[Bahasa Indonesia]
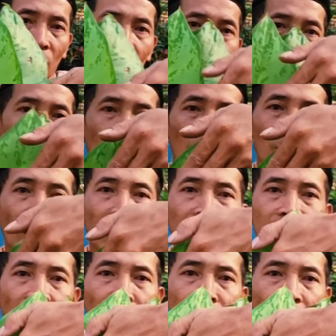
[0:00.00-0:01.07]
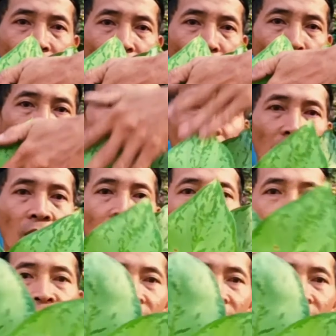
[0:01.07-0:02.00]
Untuk ukuran daunnya ombo ya.